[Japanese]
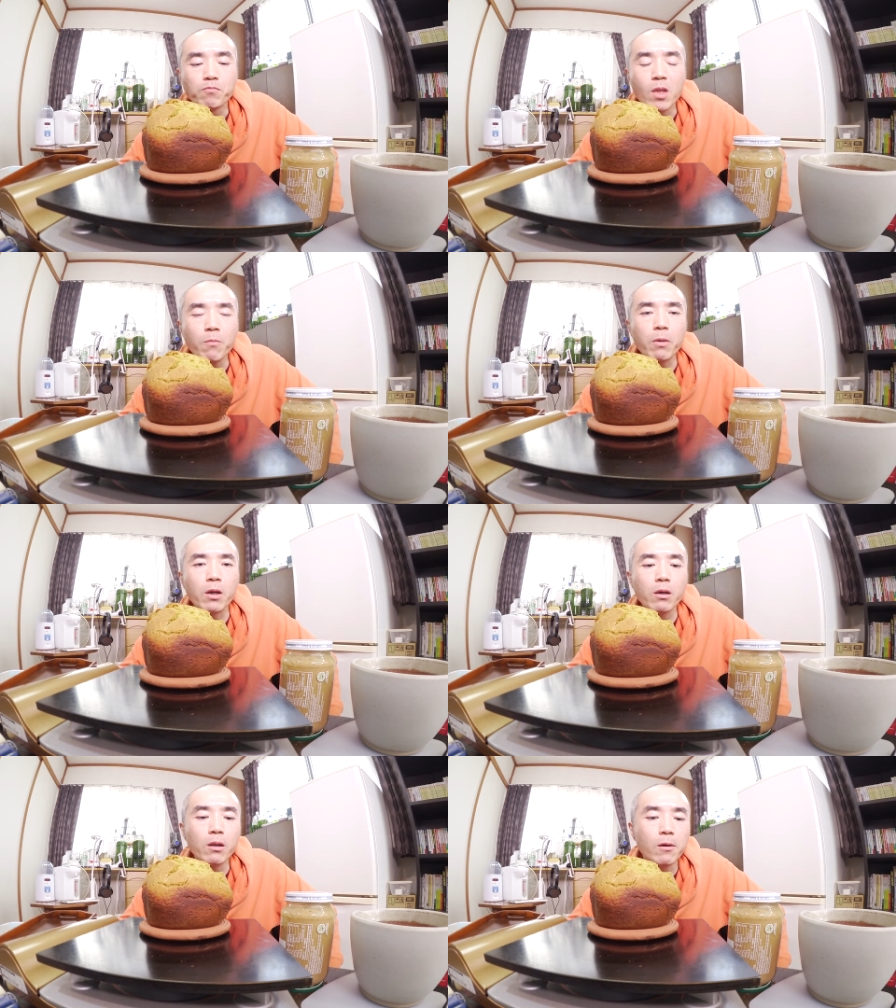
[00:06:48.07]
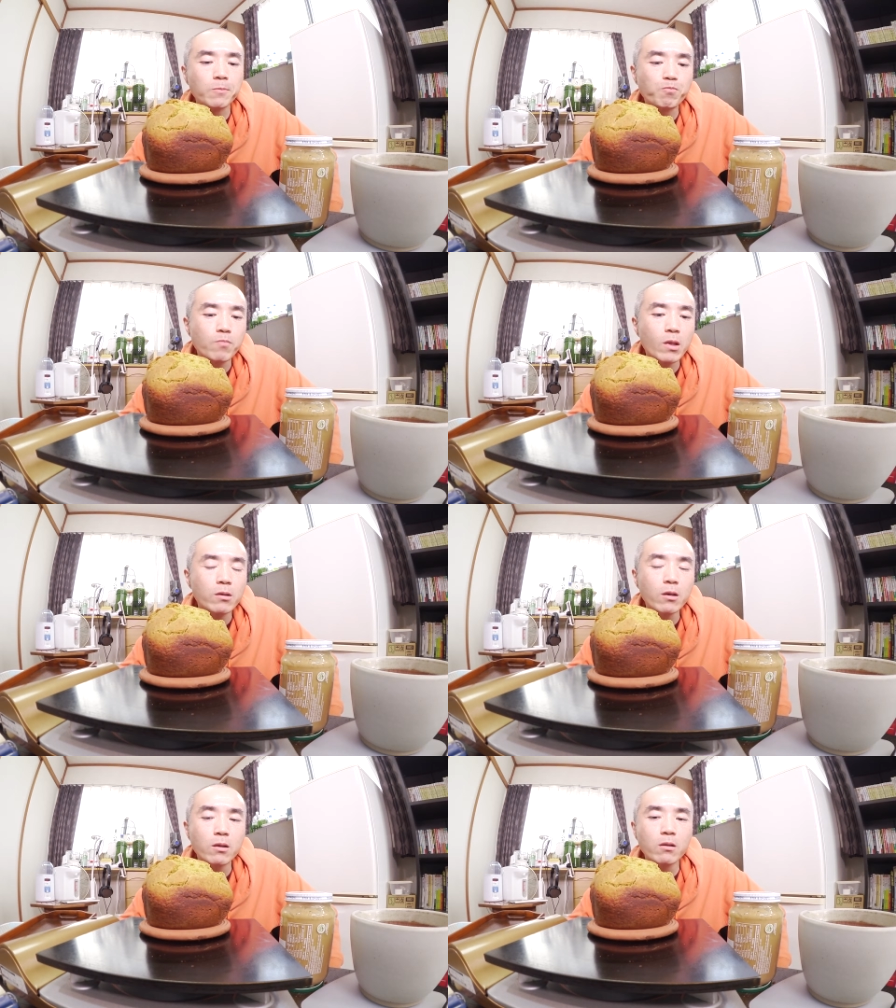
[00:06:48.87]
やっぱあれかな
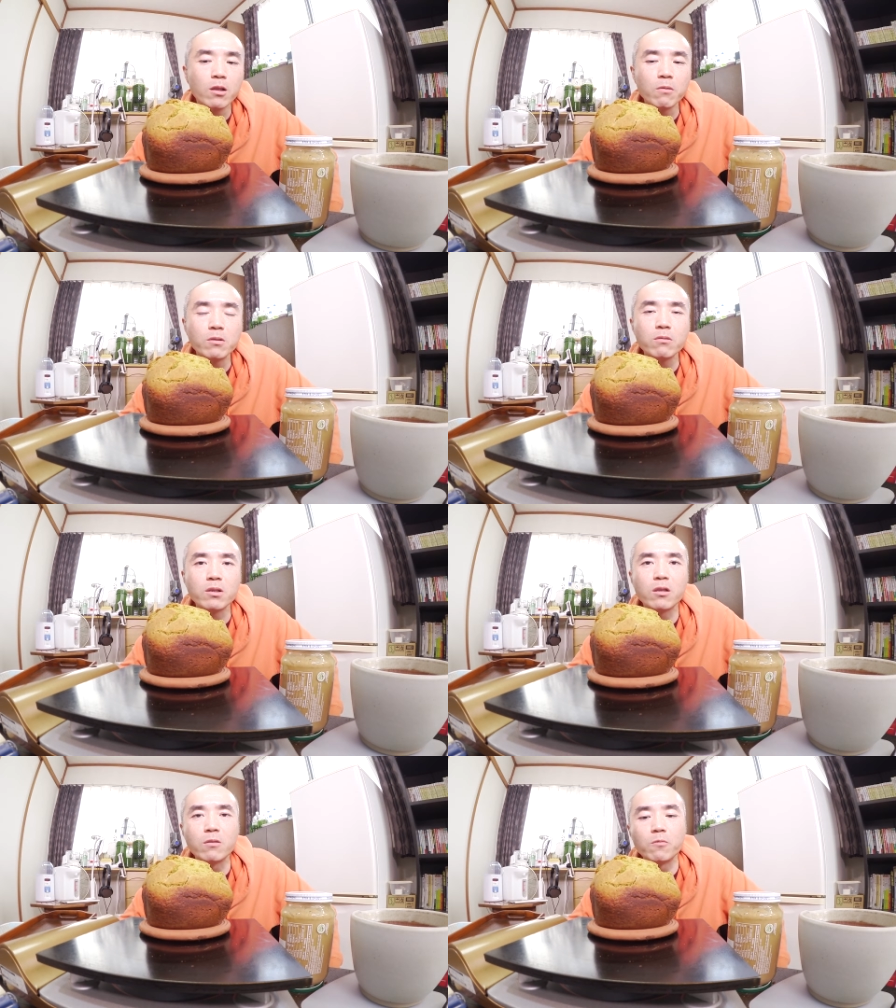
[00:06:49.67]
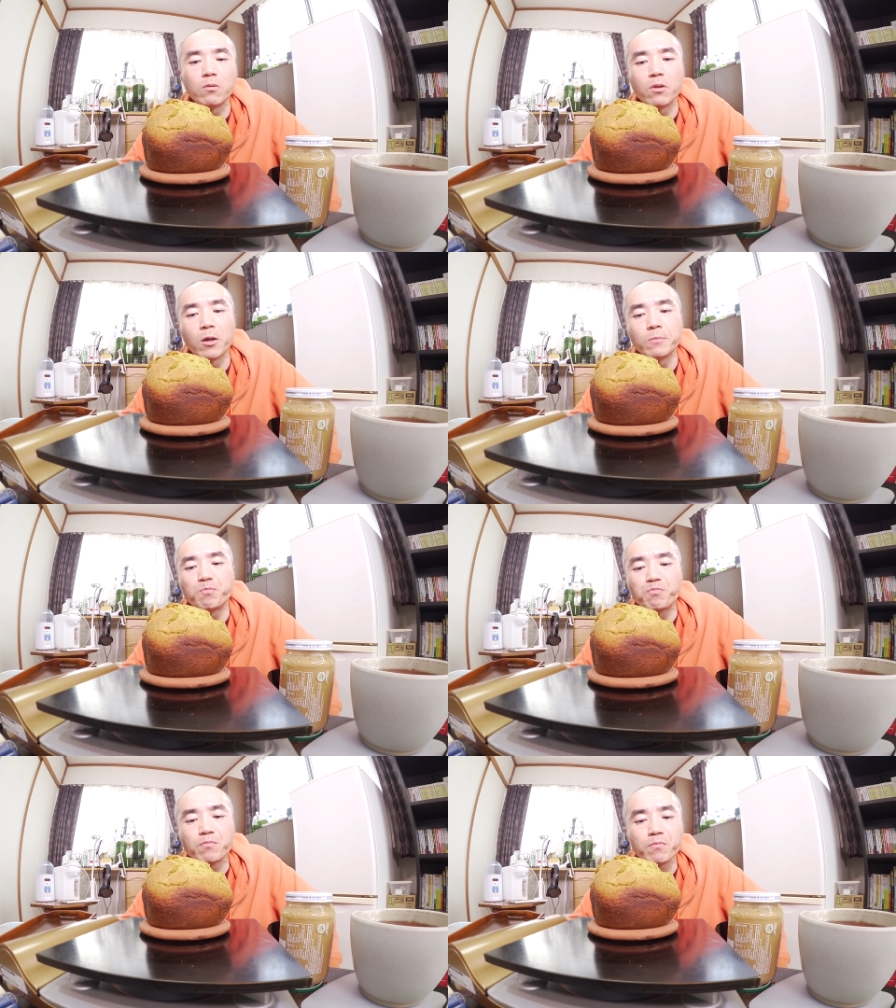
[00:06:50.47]
最近食べ過ぎてるもんで
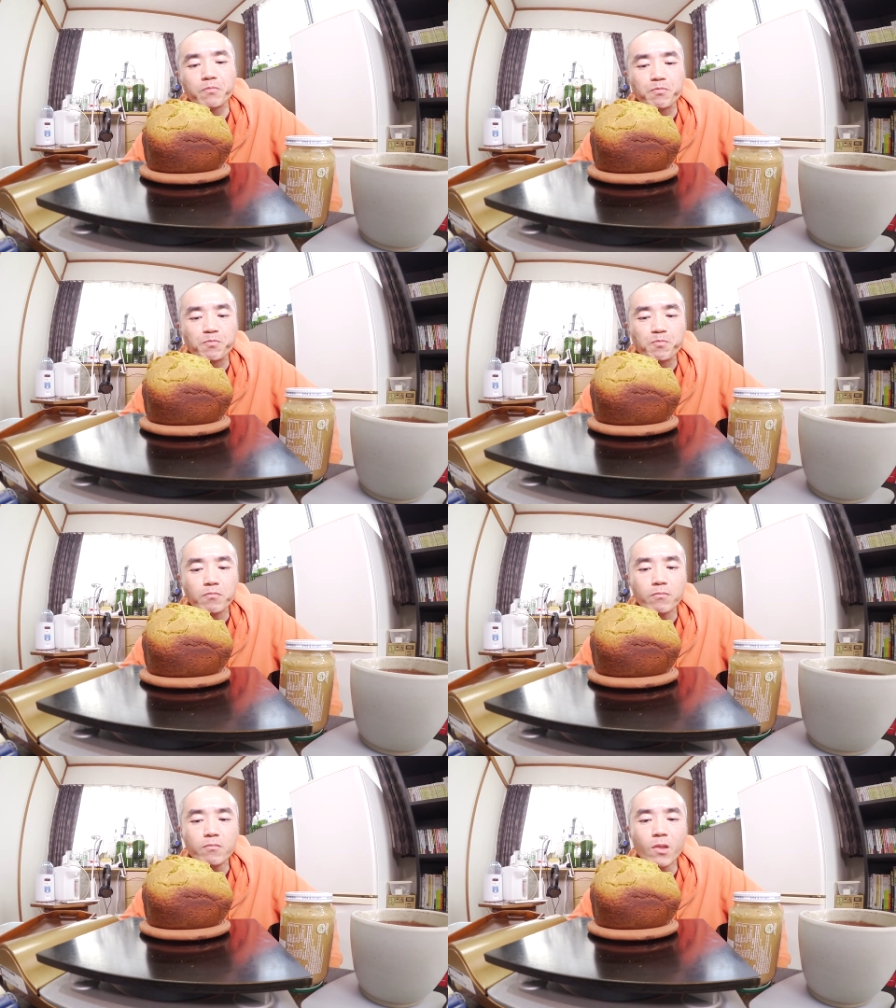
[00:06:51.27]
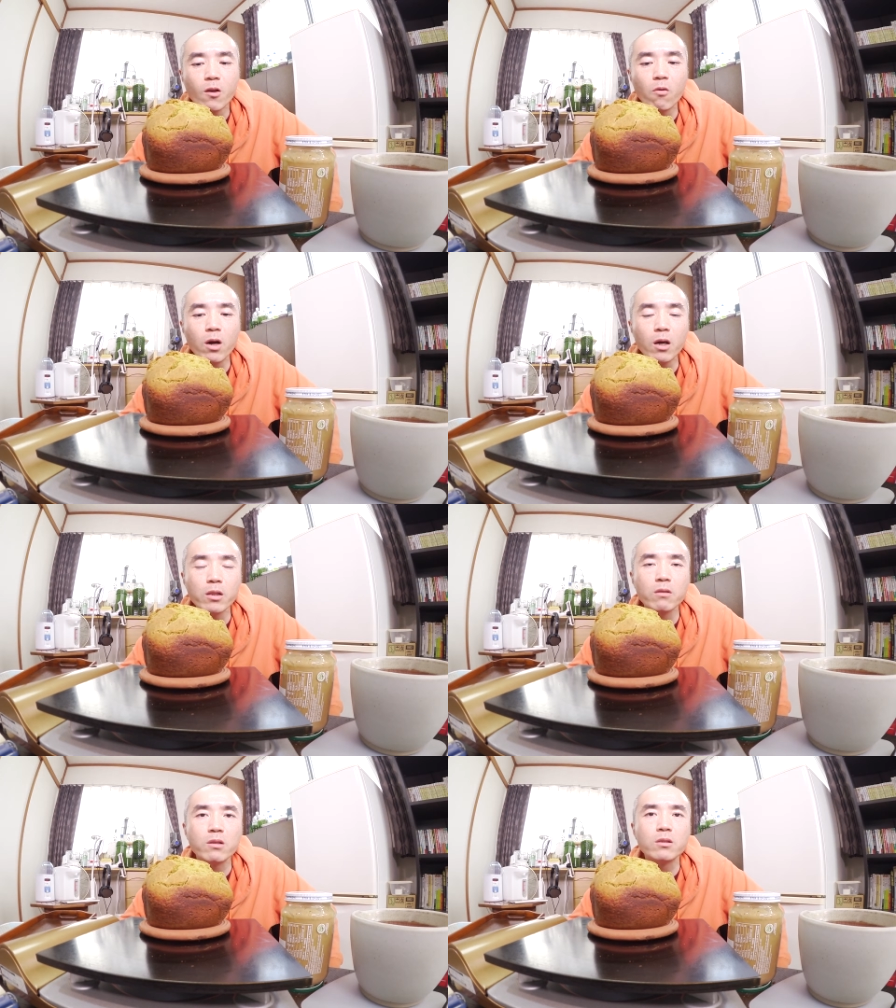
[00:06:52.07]
分かん
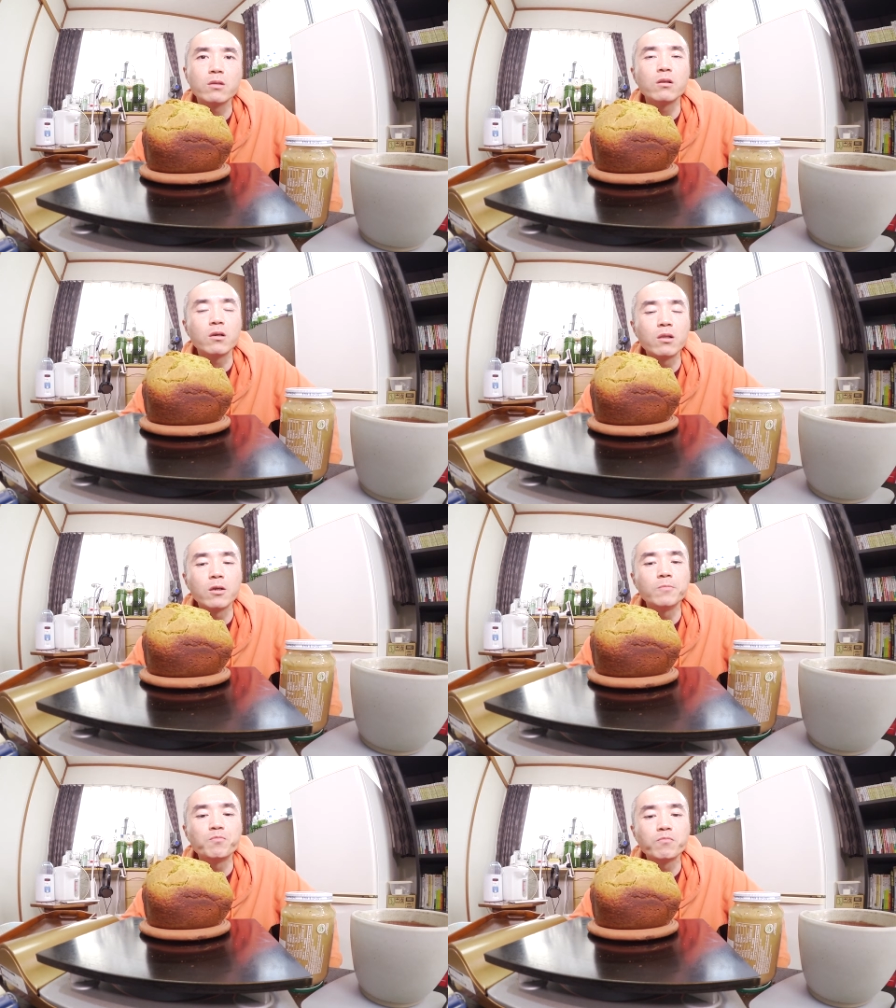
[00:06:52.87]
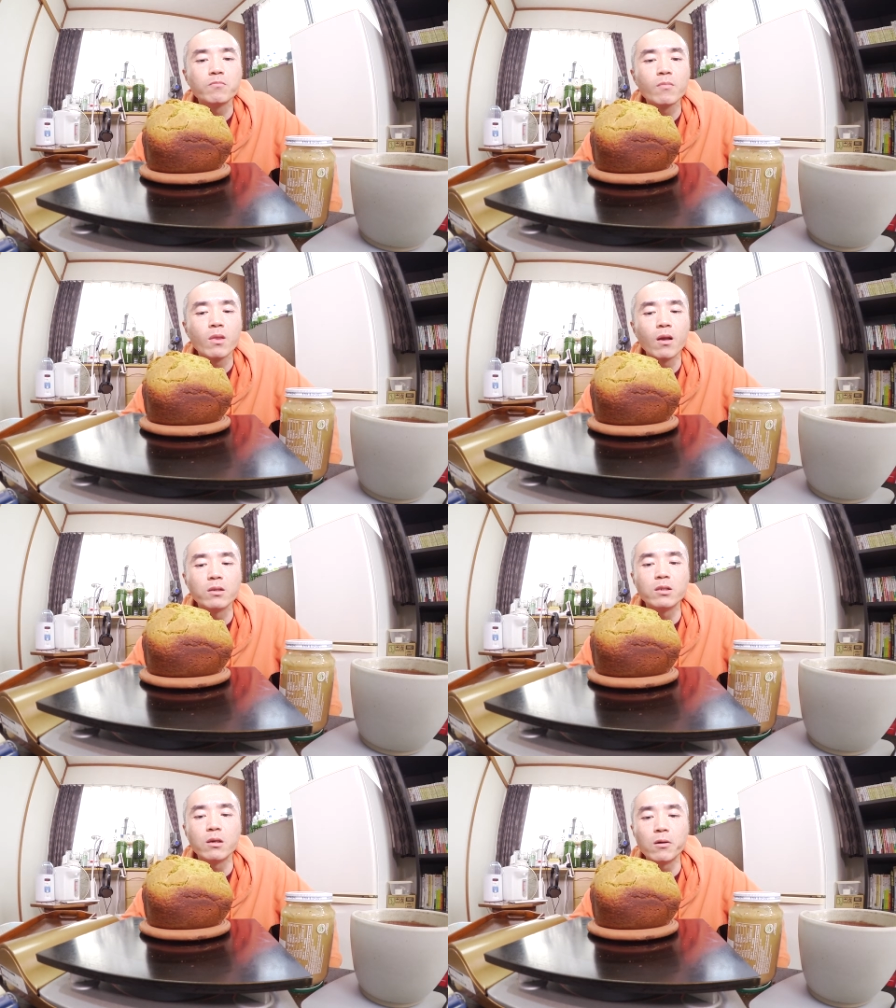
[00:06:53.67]
なくなっちゃったかな
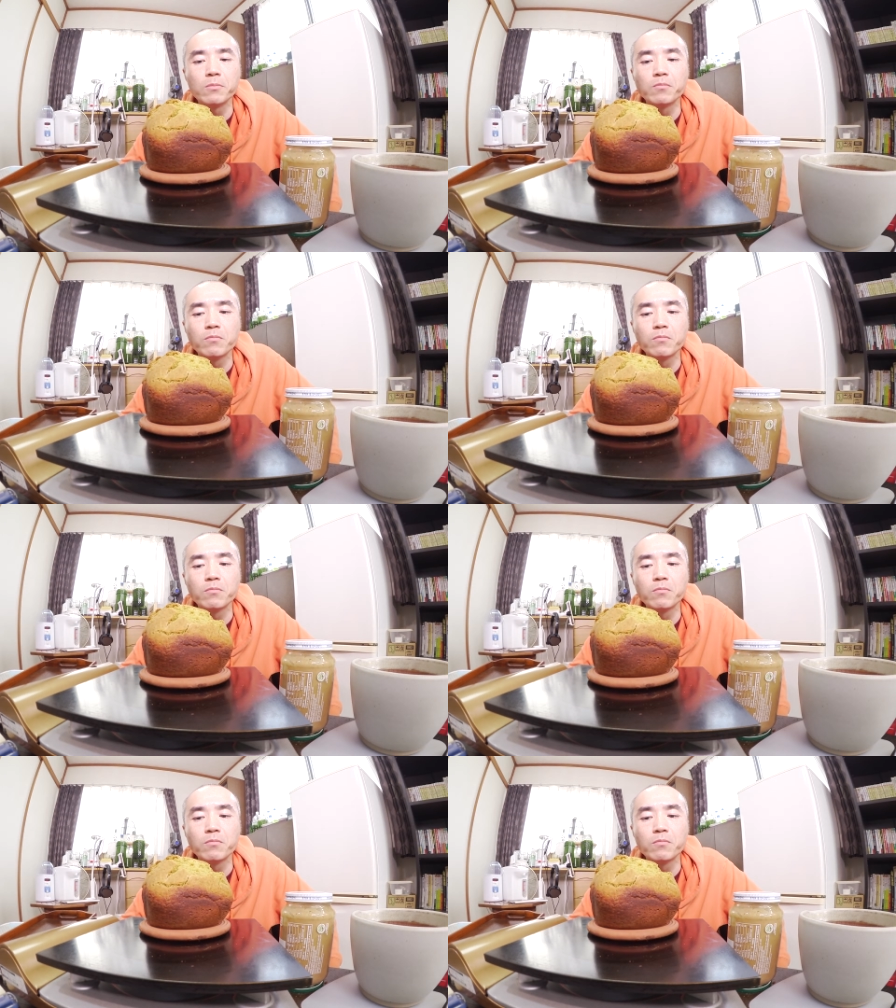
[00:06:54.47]
味が